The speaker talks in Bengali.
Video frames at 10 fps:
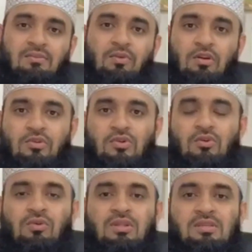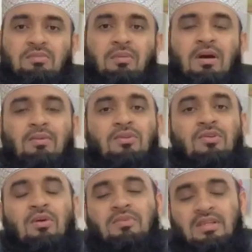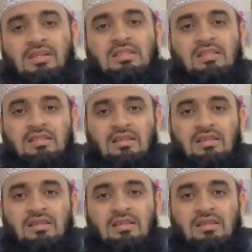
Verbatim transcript: পরামর্শ করলেন যে বাবা আমি তো স্বপ্নে দেখেছি